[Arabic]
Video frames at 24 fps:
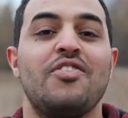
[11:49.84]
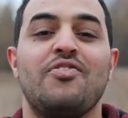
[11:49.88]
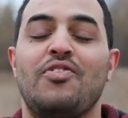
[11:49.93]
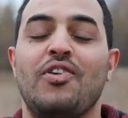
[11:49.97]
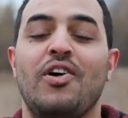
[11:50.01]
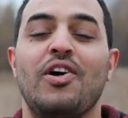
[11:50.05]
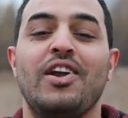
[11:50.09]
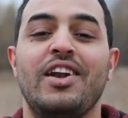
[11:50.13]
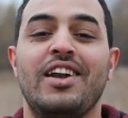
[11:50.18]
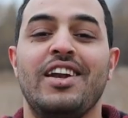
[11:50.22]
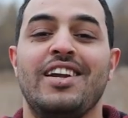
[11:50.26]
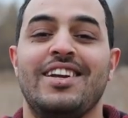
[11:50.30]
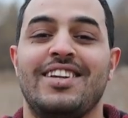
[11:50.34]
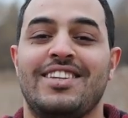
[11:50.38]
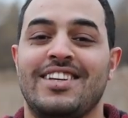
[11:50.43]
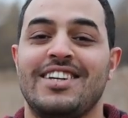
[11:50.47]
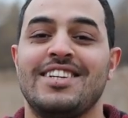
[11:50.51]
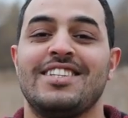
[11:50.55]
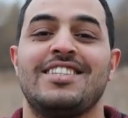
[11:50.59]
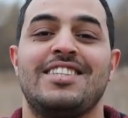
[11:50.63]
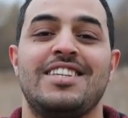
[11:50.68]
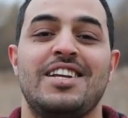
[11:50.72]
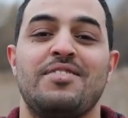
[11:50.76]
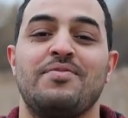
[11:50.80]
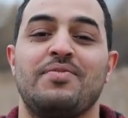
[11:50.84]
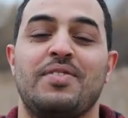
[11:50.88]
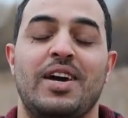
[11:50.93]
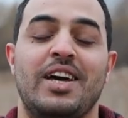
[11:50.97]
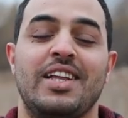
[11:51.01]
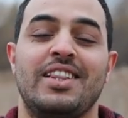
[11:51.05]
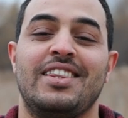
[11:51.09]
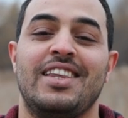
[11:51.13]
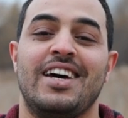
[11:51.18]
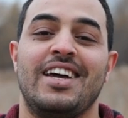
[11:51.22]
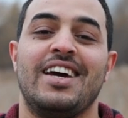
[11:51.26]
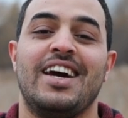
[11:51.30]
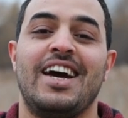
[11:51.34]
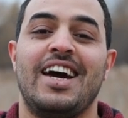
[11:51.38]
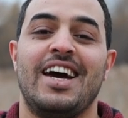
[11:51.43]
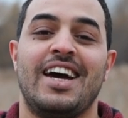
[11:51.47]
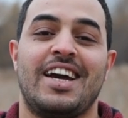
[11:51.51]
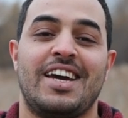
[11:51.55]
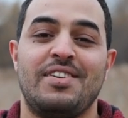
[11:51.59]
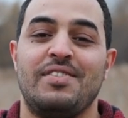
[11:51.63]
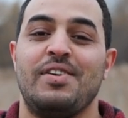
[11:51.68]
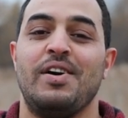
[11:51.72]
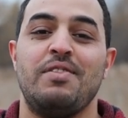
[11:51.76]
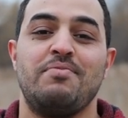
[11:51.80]
الفل تسلم جدا يا
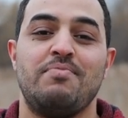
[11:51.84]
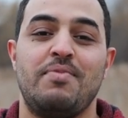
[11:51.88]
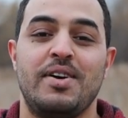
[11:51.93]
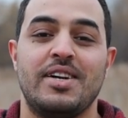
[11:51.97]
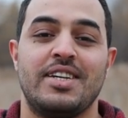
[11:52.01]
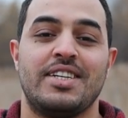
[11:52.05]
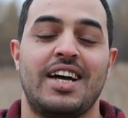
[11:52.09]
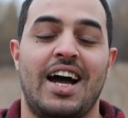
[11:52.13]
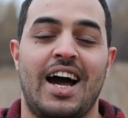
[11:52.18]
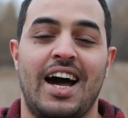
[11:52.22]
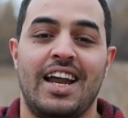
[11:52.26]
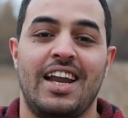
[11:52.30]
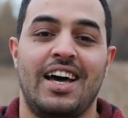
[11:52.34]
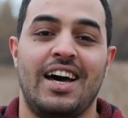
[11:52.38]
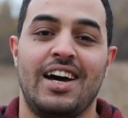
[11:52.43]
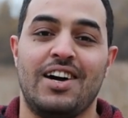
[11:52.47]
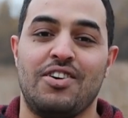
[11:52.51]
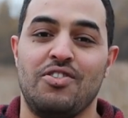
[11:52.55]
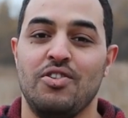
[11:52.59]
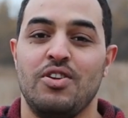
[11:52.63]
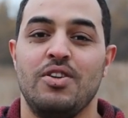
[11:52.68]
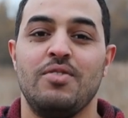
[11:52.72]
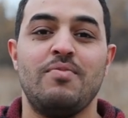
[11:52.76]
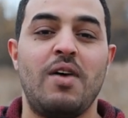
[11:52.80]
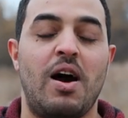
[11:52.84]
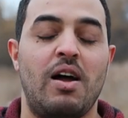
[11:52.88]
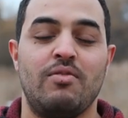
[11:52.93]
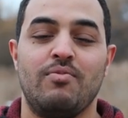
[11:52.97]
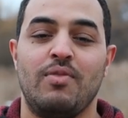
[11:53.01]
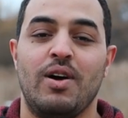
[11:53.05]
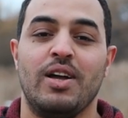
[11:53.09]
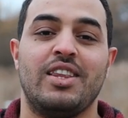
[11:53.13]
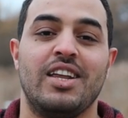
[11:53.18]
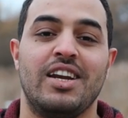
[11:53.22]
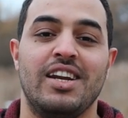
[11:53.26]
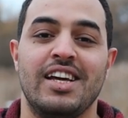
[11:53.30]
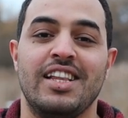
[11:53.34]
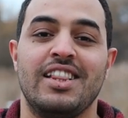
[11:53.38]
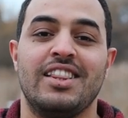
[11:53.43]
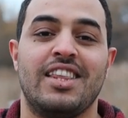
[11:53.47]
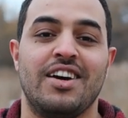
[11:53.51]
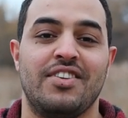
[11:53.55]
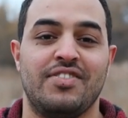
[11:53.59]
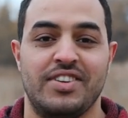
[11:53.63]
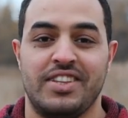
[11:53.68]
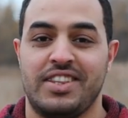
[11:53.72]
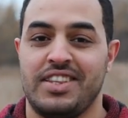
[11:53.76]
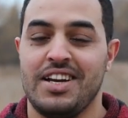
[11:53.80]
كمال باشا على كل المعلومات اللي انت
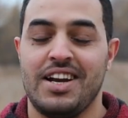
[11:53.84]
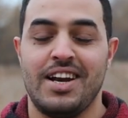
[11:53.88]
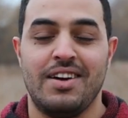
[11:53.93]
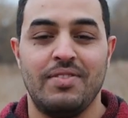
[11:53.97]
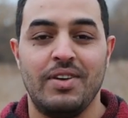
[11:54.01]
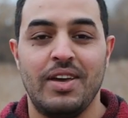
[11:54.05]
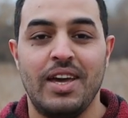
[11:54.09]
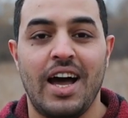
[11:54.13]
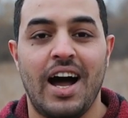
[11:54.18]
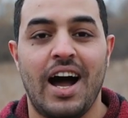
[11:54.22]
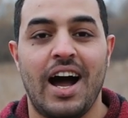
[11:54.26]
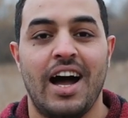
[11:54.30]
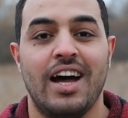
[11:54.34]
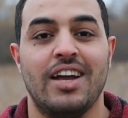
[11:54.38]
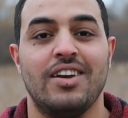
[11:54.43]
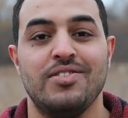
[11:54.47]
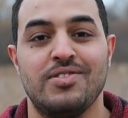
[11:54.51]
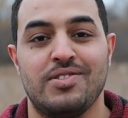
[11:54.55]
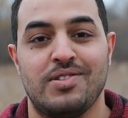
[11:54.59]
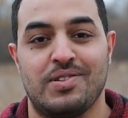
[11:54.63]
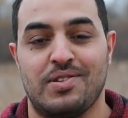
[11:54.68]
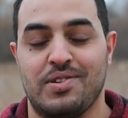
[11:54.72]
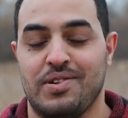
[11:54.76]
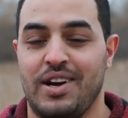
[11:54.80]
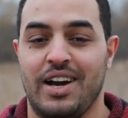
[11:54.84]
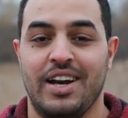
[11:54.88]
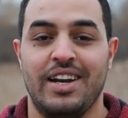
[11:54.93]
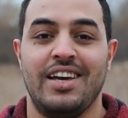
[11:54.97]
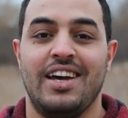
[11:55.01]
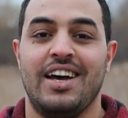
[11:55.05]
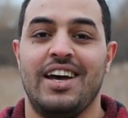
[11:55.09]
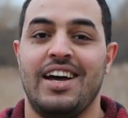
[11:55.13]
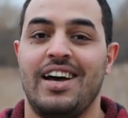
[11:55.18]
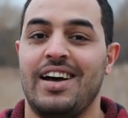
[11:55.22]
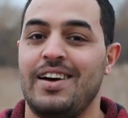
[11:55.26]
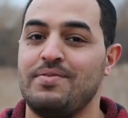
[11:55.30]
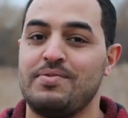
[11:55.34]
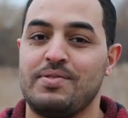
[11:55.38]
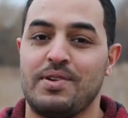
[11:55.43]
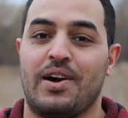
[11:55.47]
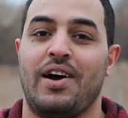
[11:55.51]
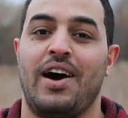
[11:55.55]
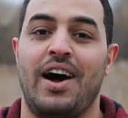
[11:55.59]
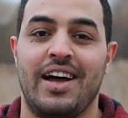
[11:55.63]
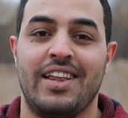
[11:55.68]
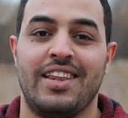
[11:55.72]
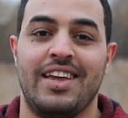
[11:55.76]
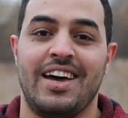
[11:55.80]
فدتنا بيها عن استراليا
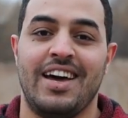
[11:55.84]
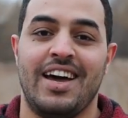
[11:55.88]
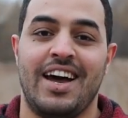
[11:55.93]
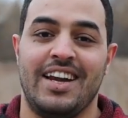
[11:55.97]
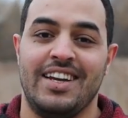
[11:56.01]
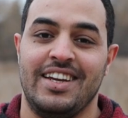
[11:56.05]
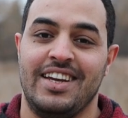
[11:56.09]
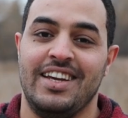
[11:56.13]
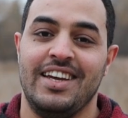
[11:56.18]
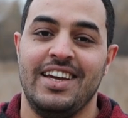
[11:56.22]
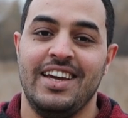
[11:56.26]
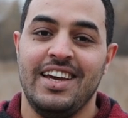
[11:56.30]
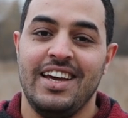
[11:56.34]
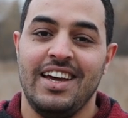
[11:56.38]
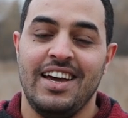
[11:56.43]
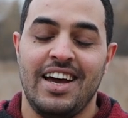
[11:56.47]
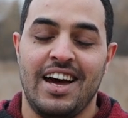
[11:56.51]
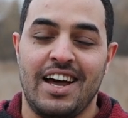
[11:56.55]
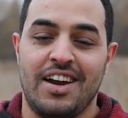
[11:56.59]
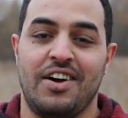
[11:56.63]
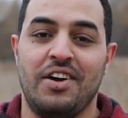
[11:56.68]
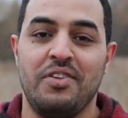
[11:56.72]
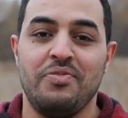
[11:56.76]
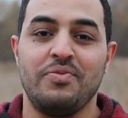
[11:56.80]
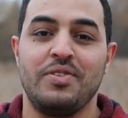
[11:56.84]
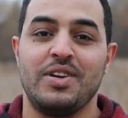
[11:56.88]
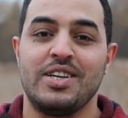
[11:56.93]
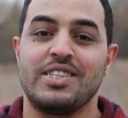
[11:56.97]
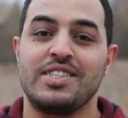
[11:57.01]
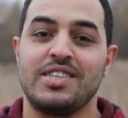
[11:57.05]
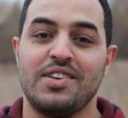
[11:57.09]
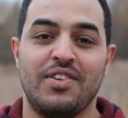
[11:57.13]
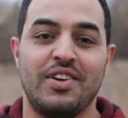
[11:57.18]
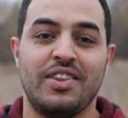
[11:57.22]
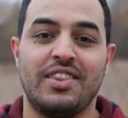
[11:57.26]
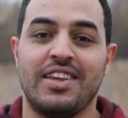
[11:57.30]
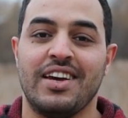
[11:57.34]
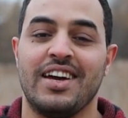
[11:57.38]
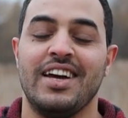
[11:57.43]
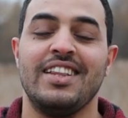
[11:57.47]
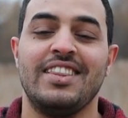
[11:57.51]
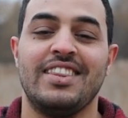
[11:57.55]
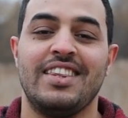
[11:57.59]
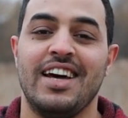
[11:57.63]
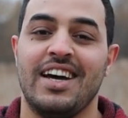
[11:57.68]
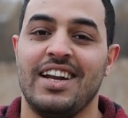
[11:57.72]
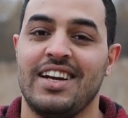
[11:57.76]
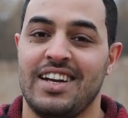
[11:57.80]
بصراحه ده يعني انا واحد من الناس استفدت
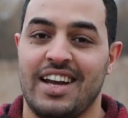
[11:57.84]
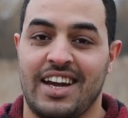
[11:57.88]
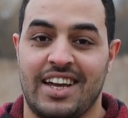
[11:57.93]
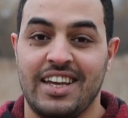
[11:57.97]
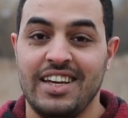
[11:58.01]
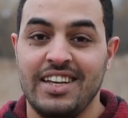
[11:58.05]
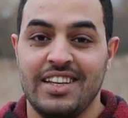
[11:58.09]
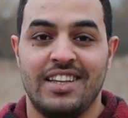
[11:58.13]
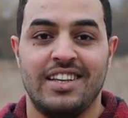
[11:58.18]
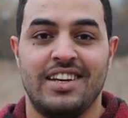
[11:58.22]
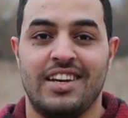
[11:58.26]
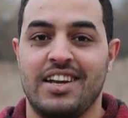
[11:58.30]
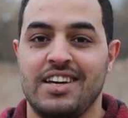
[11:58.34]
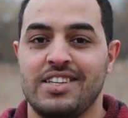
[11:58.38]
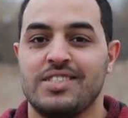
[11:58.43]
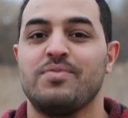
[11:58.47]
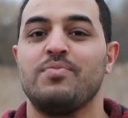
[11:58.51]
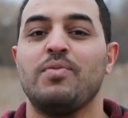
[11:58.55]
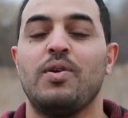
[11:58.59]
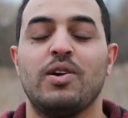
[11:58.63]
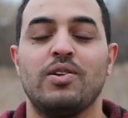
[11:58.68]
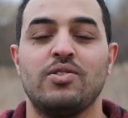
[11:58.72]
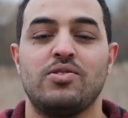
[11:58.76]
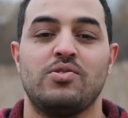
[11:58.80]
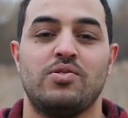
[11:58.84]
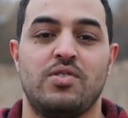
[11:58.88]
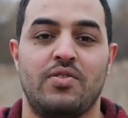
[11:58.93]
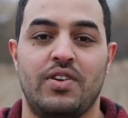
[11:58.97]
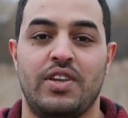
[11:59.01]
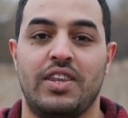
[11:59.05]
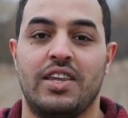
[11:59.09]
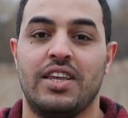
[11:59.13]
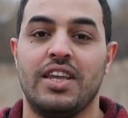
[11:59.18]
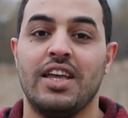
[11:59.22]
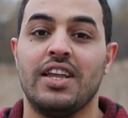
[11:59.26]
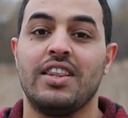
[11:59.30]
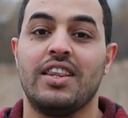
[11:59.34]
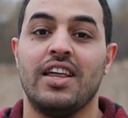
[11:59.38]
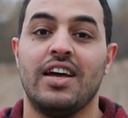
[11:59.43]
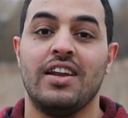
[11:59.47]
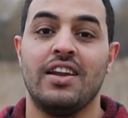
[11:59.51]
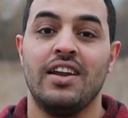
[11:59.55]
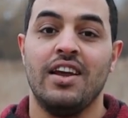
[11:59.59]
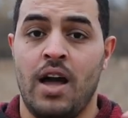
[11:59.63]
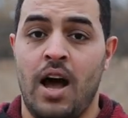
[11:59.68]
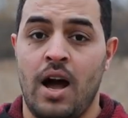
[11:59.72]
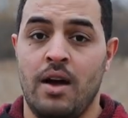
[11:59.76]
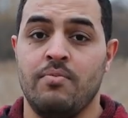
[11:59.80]
جدا اكيد الناس برضه استفادت جدا
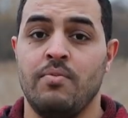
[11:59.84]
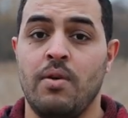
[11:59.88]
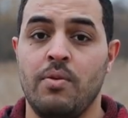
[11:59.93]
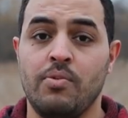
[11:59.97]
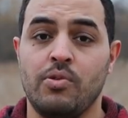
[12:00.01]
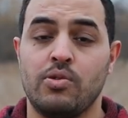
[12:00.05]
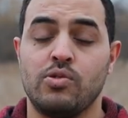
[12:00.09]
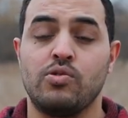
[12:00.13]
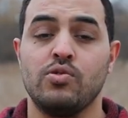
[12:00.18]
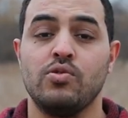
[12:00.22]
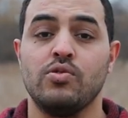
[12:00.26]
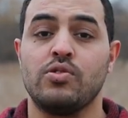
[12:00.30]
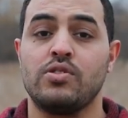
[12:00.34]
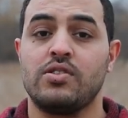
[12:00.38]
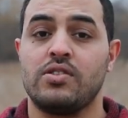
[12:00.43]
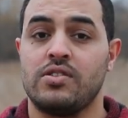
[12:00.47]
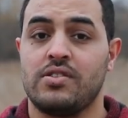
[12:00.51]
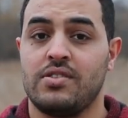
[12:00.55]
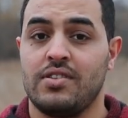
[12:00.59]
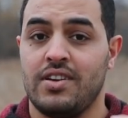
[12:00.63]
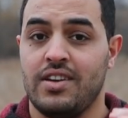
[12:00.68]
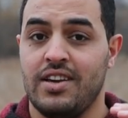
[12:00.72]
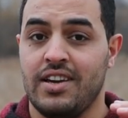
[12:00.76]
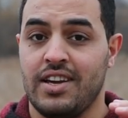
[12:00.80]
اما بخصوص